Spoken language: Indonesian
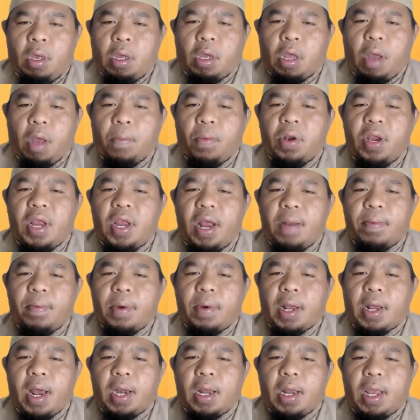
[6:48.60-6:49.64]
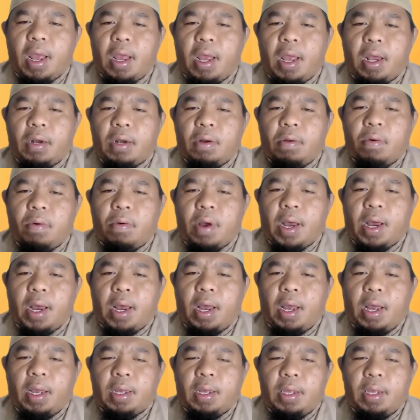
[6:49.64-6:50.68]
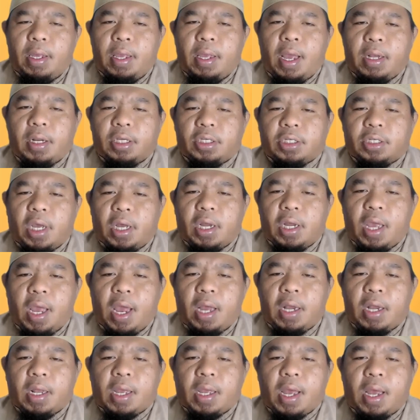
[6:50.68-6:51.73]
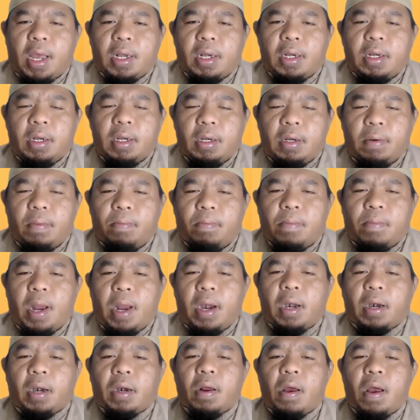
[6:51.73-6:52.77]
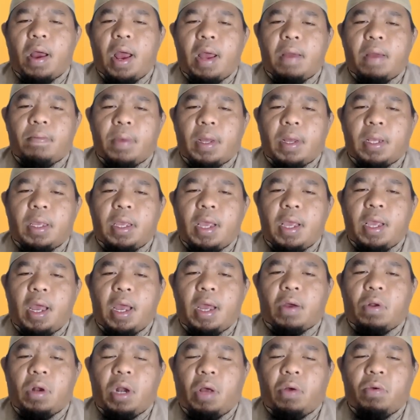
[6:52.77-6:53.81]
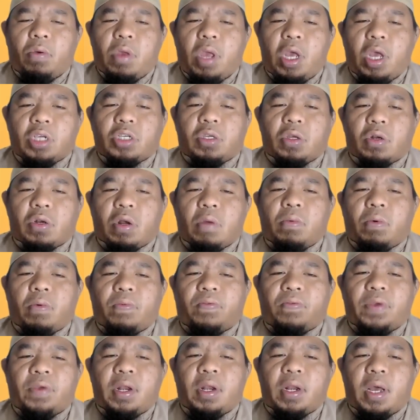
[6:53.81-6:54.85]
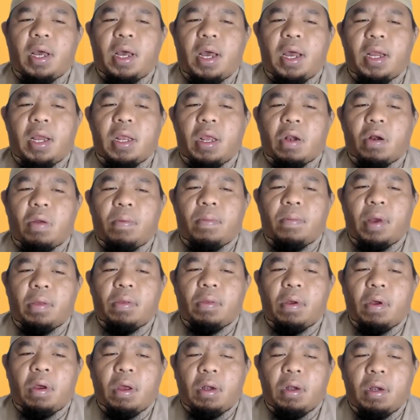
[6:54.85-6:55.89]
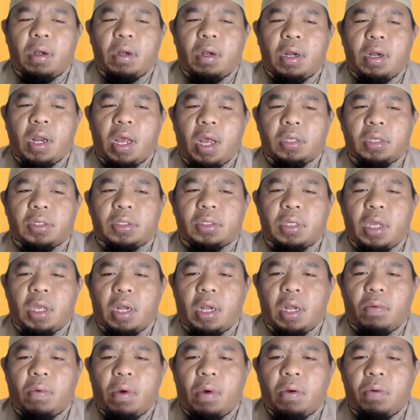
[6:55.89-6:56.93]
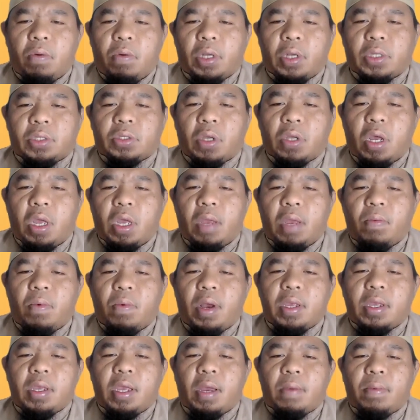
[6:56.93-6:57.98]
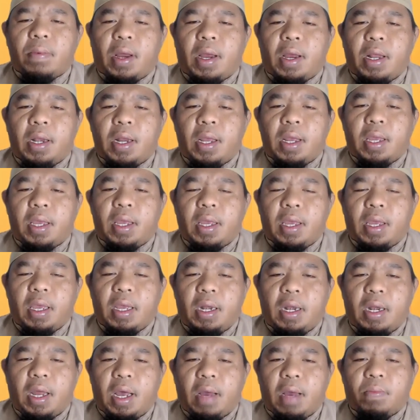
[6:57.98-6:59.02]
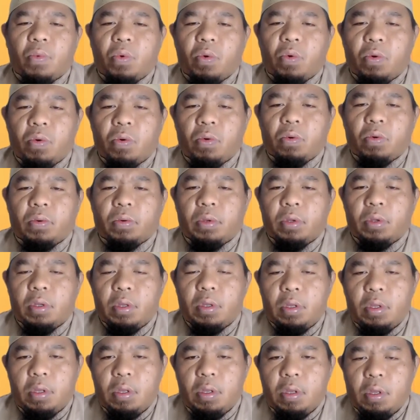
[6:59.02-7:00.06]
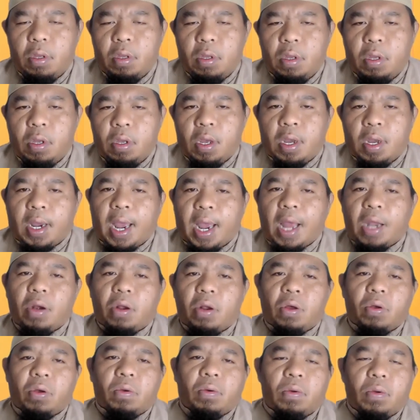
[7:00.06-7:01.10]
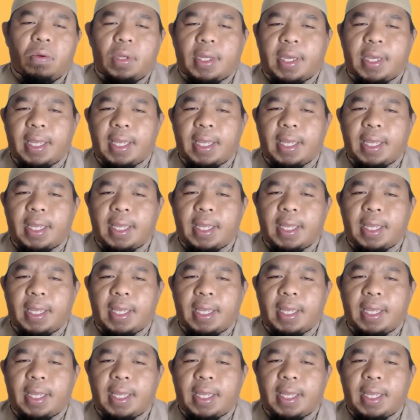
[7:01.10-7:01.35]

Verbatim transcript: Kemudian perkara yang kedua yang disyariatkan Man ra'a man ya'kul aw yashrabu fi nahari Ramadan nasiyan wa huwa sha'im wajib alaihi i'lamuhu. Kalau